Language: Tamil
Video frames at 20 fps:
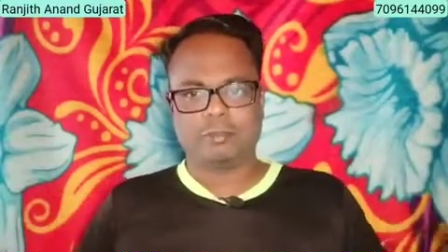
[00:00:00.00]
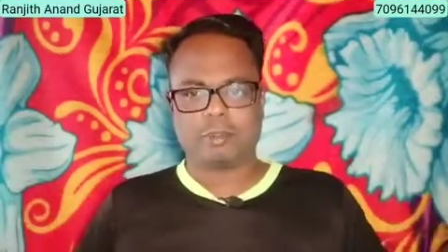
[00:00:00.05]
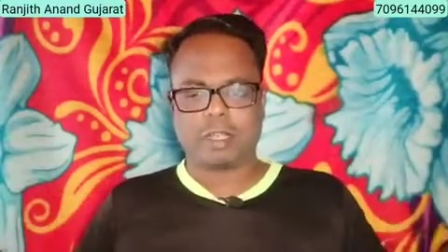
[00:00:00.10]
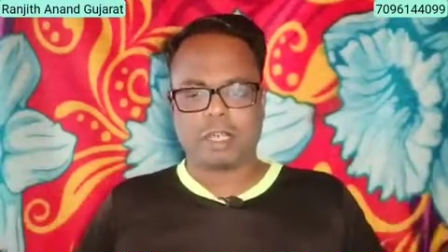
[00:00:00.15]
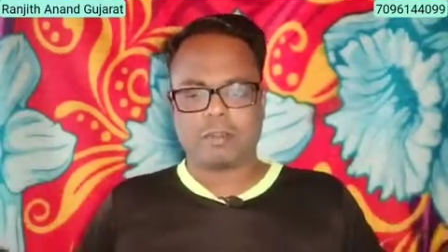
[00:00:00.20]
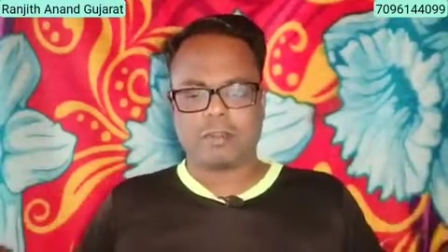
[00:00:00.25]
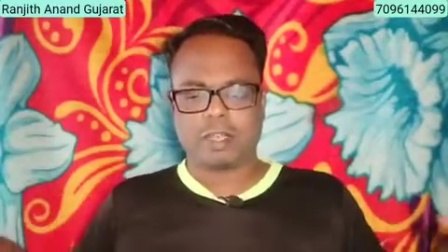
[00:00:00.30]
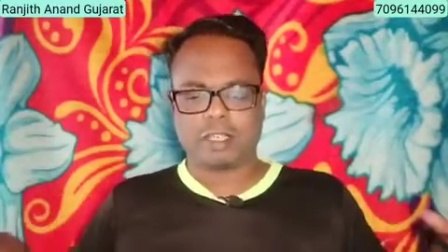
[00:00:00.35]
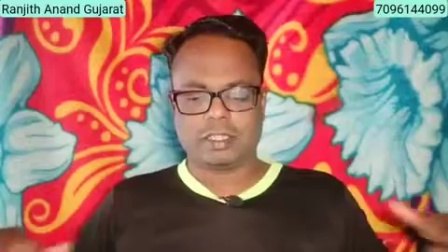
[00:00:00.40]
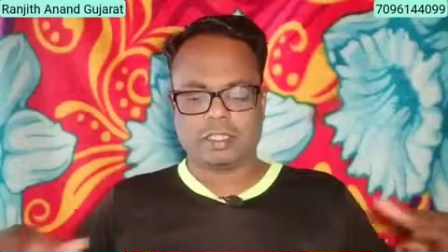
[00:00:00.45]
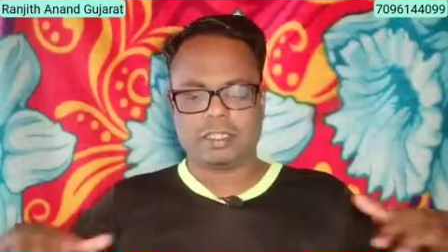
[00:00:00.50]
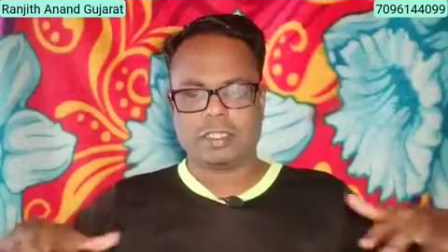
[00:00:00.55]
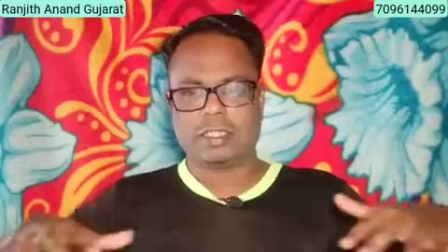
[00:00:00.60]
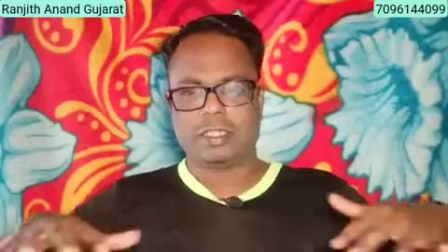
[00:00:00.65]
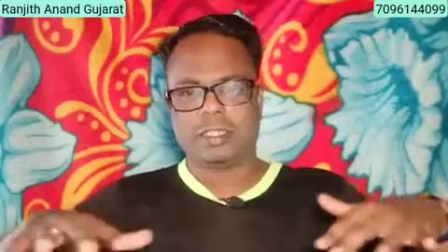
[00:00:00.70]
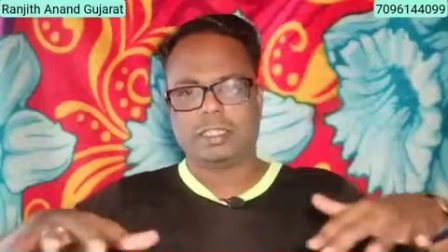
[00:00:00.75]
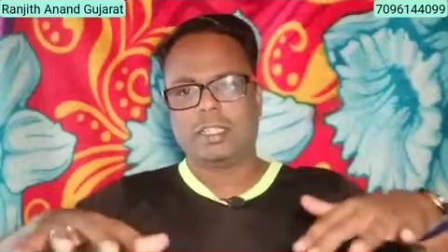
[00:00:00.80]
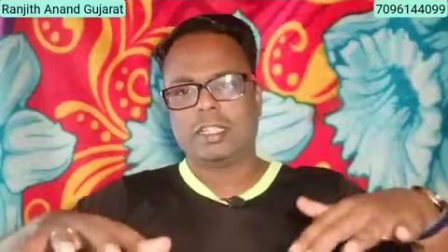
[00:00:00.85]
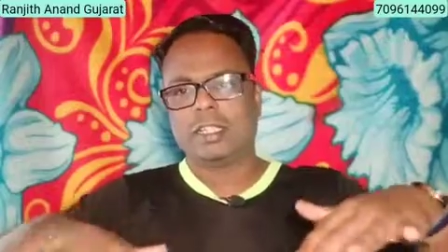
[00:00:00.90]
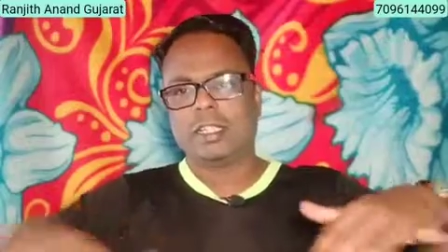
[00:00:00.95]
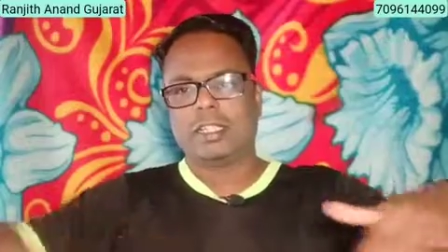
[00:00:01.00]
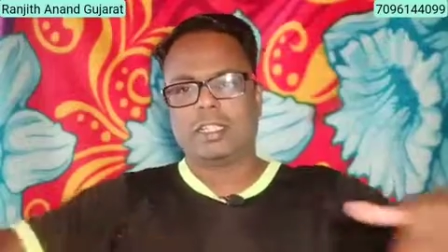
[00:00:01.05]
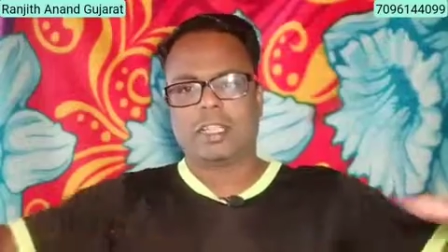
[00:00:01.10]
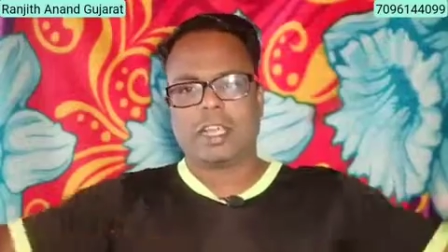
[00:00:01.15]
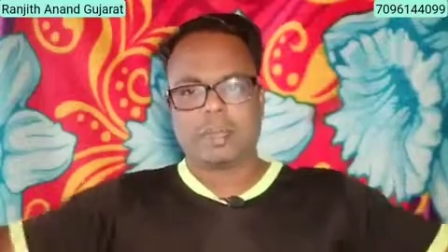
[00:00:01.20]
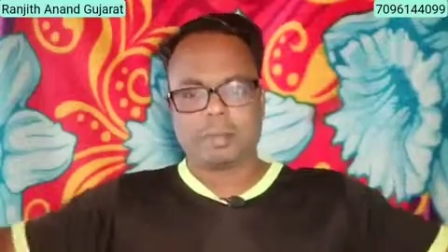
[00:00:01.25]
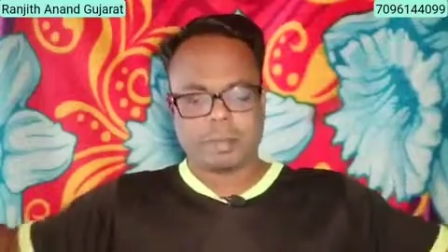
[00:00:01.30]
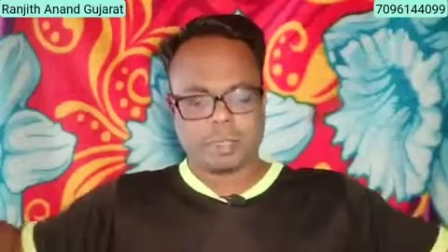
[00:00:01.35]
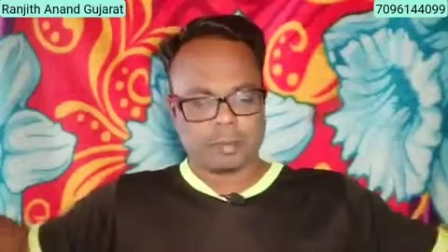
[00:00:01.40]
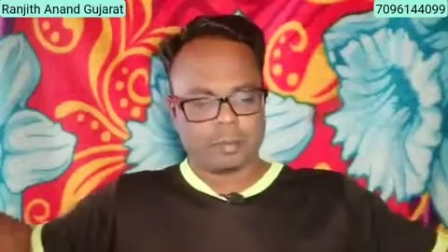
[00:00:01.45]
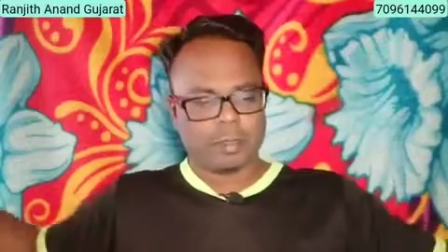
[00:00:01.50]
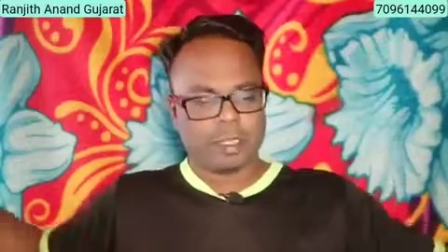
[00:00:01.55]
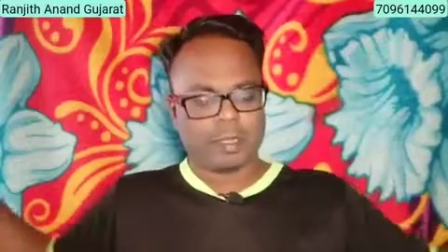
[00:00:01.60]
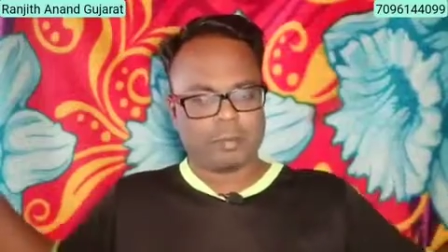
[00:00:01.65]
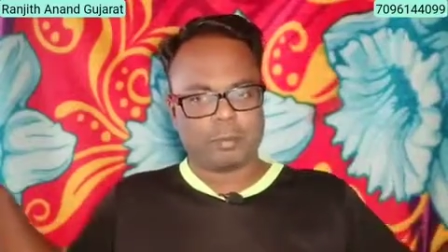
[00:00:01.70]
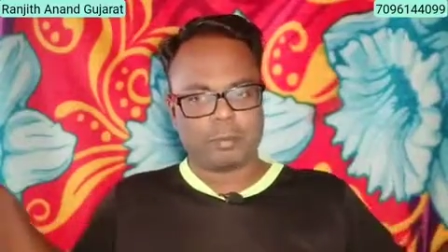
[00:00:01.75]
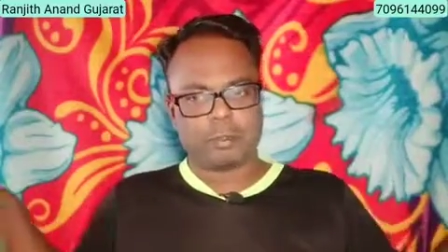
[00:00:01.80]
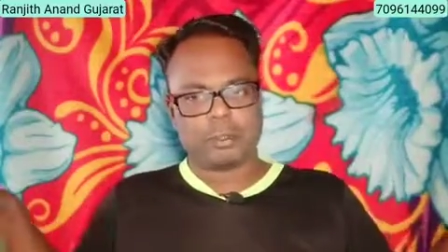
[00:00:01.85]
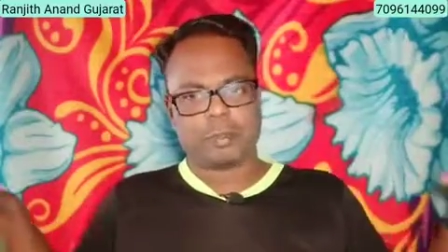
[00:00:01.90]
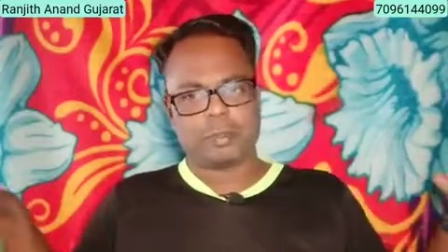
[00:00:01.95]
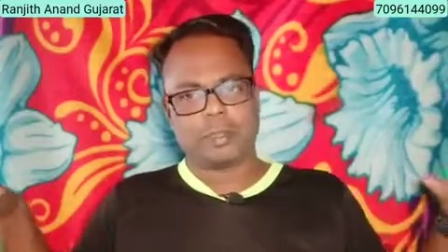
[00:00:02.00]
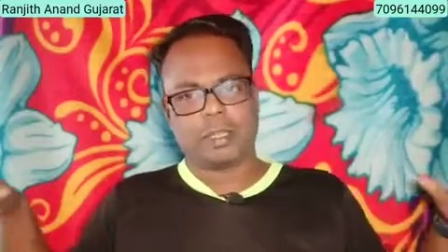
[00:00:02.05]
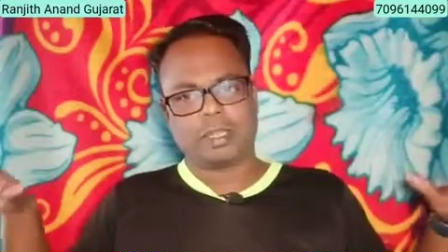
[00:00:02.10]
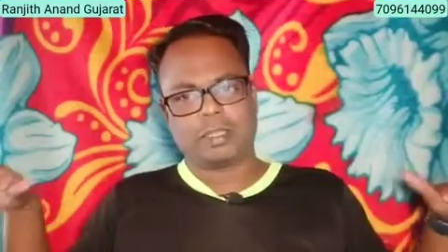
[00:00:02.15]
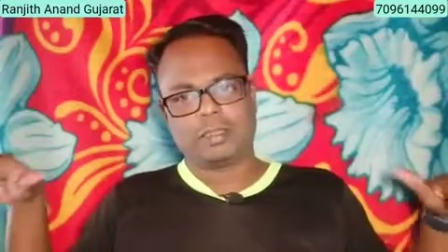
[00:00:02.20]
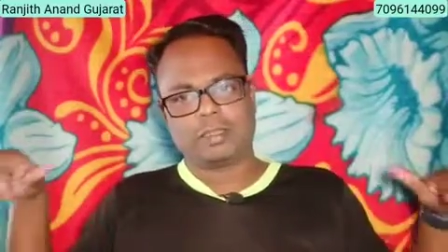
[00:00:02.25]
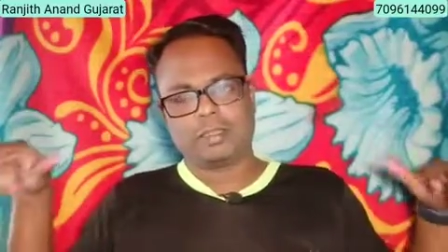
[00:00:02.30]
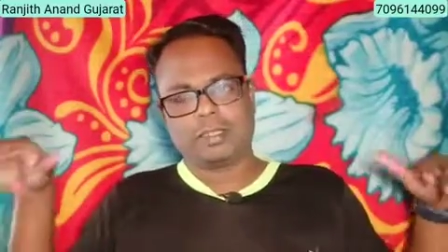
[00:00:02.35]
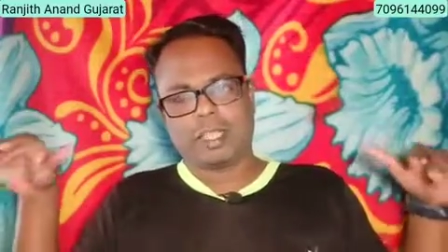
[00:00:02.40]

உட்காருவாங்க இந்த கார்பெட் மாதிரி போட்டிருப்பாங்க